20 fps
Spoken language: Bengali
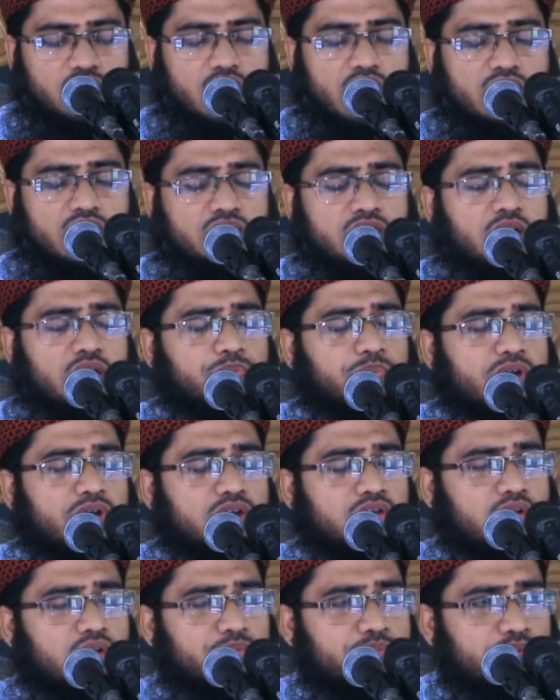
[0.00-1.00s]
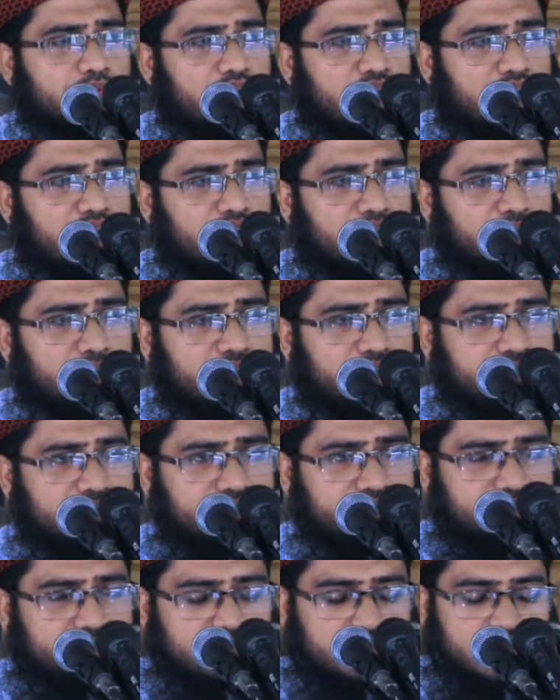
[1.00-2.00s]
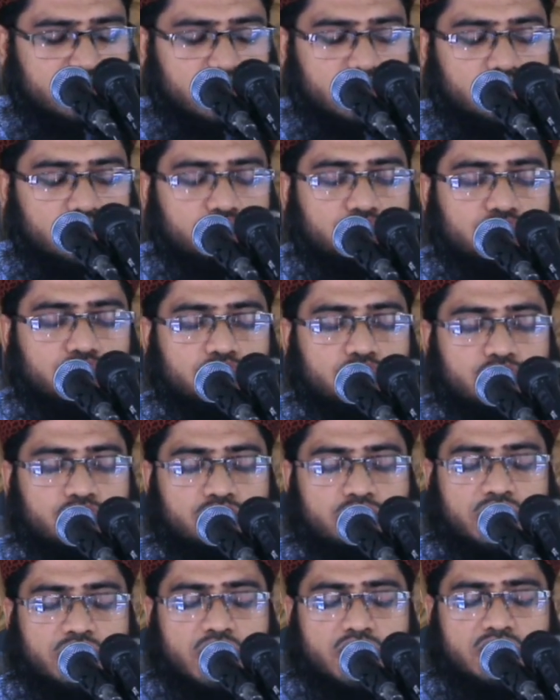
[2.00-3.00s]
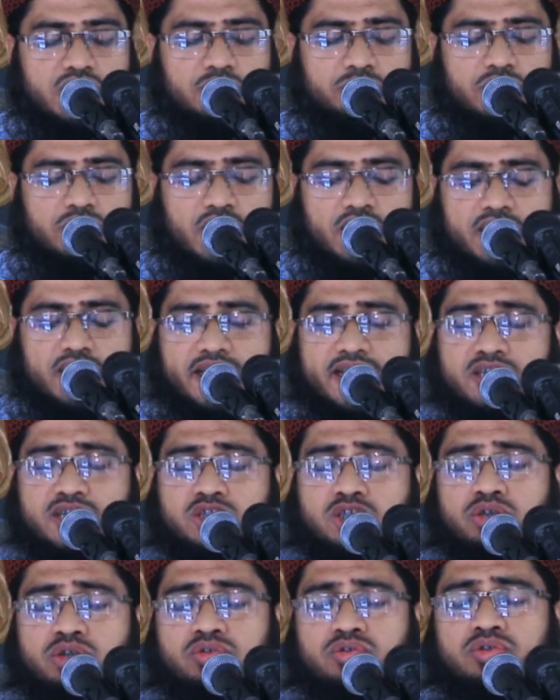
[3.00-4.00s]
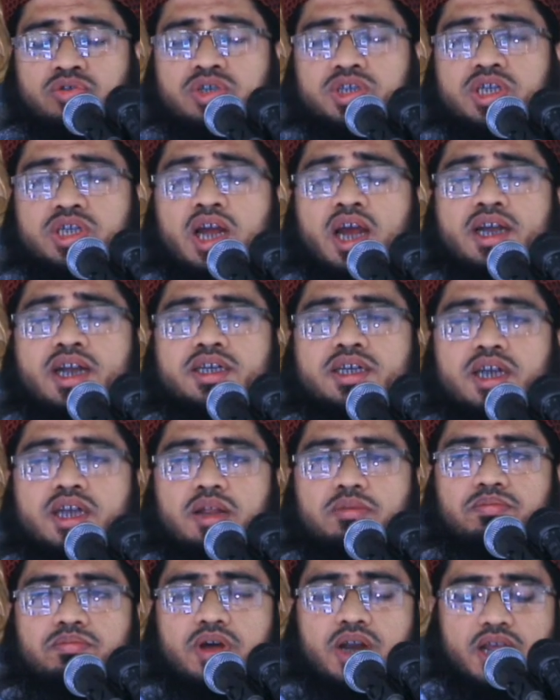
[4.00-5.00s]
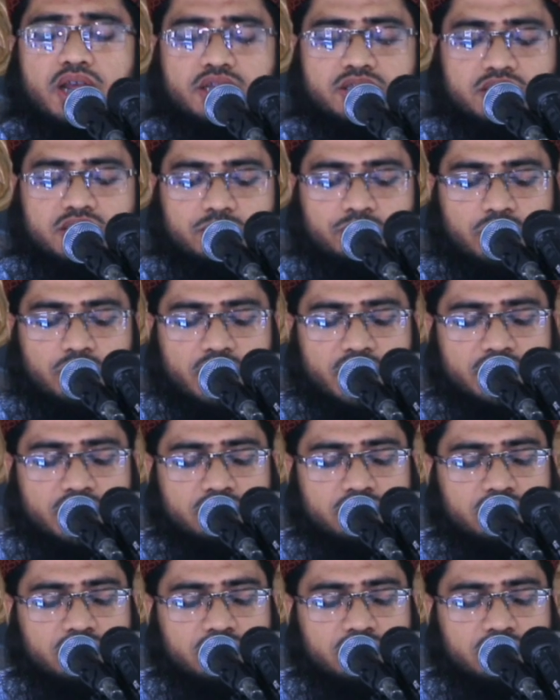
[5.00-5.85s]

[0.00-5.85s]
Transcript: আল্লাহ পাক রব্বুল আলমিন আল ইমরানের একশত ষাট নাম আয়াতে বলেন